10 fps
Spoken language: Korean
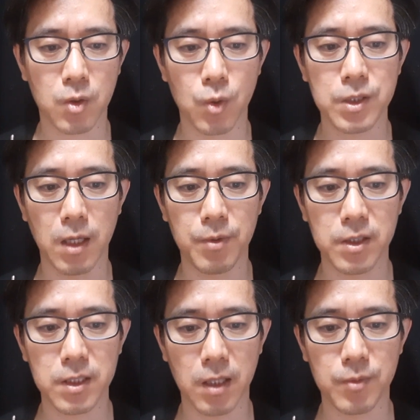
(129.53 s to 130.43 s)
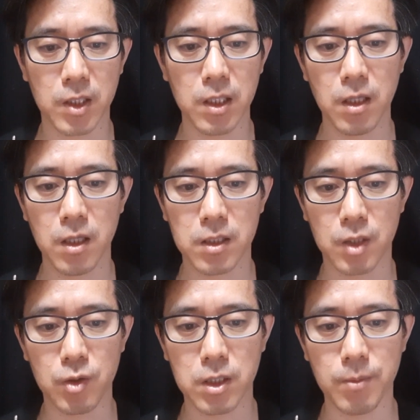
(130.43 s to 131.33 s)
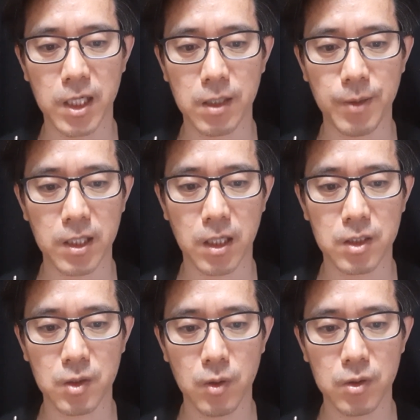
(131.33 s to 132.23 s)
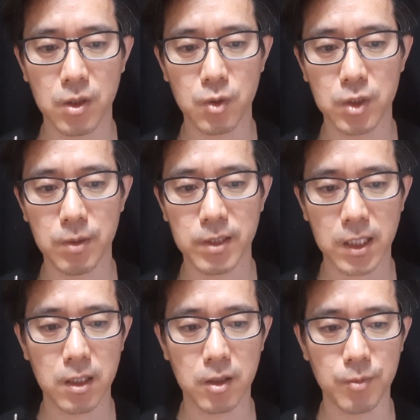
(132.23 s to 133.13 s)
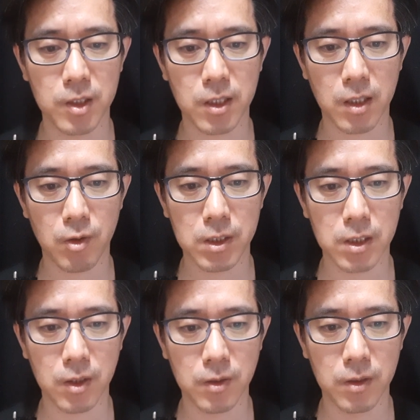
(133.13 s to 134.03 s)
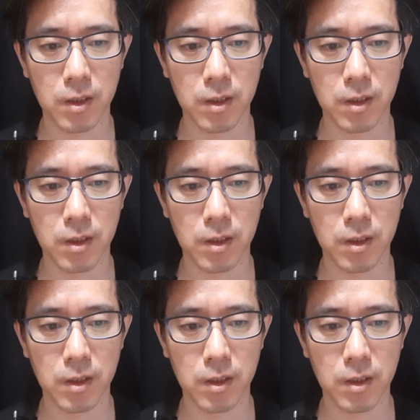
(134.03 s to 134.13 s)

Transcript: 돈 잘 버는 사람들이 대출 더 많이 받아가지고 더 좋은 집에 산다는 의미였다라고 하는데요.